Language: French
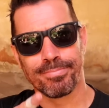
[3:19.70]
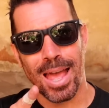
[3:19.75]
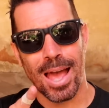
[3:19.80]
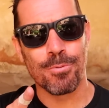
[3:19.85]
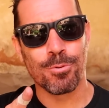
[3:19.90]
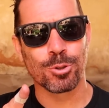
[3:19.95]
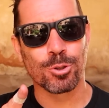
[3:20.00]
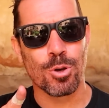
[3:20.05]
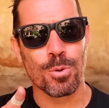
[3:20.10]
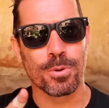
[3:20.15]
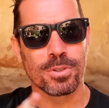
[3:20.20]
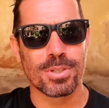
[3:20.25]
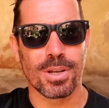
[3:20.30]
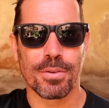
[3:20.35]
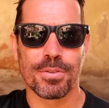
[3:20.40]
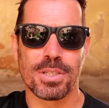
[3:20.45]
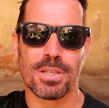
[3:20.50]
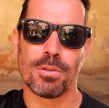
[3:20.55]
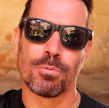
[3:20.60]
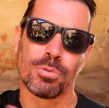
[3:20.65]
avant de commencer
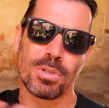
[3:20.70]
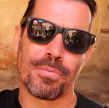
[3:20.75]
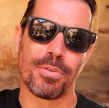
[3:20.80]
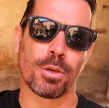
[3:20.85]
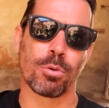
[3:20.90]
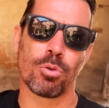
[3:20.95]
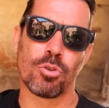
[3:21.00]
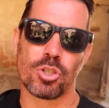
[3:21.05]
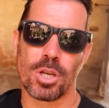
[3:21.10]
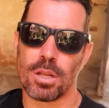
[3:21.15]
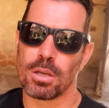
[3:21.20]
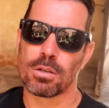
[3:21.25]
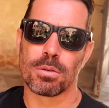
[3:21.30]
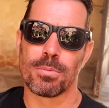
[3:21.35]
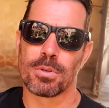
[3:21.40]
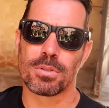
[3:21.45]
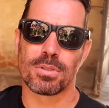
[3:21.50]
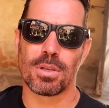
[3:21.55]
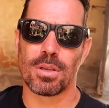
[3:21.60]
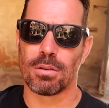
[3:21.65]
la visite, vous avez cru que j'allais
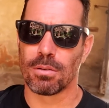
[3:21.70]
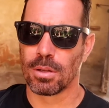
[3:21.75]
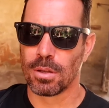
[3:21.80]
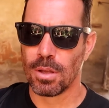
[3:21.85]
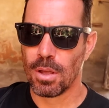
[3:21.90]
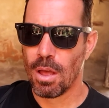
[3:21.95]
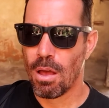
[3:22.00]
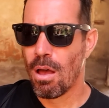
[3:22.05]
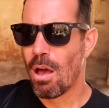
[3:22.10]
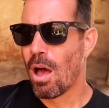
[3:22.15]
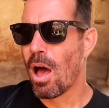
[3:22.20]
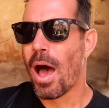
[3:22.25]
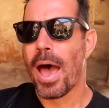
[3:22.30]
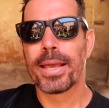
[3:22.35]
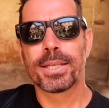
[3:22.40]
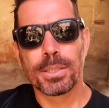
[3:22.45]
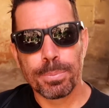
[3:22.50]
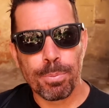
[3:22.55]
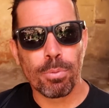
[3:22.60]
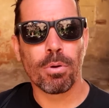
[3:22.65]
commencer euh,
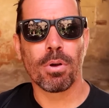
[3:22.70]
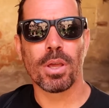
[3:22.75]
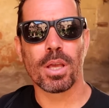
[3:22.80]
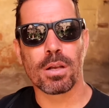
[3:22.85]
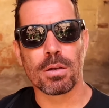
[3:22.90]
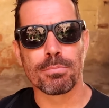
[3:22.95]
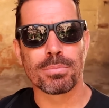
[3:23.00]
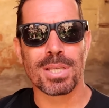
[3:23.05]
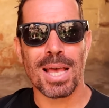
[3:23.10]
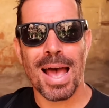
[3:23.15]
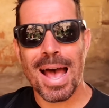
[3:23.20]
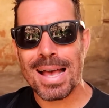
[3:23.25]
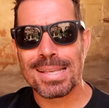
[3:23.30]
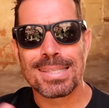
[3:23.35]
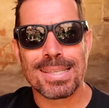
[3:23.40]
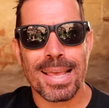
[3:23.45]
à explorer comme ça, à